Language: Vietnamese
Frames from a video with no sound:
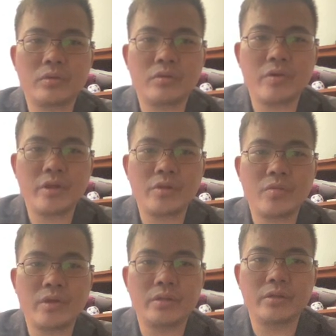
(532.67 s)
theo
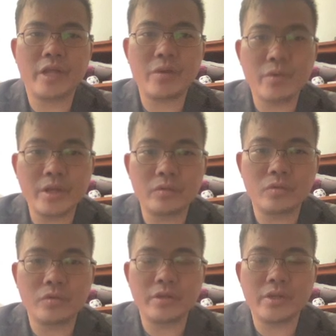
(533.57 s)
quy định theo quy định
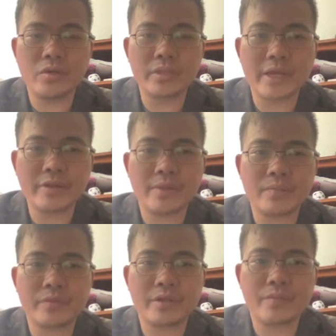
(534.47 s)
của điều
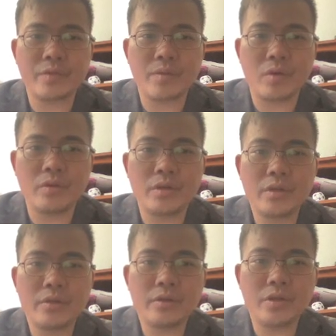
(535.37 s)
651,
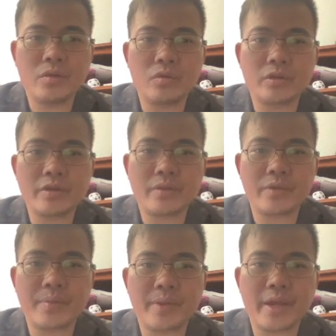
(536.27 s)
điều
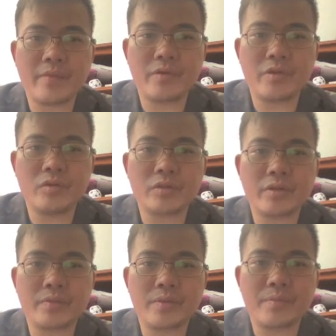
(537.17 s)
652 và điều
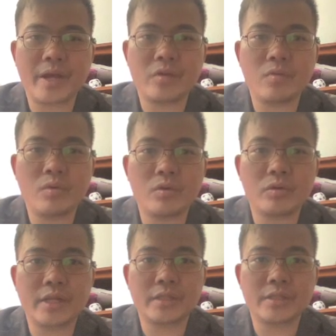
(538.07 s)
653 của Bộ luật
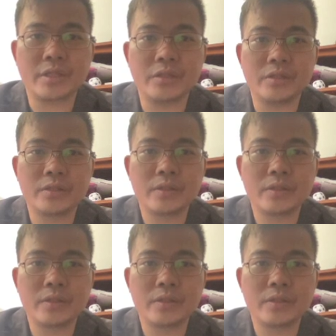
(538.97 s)
dân sự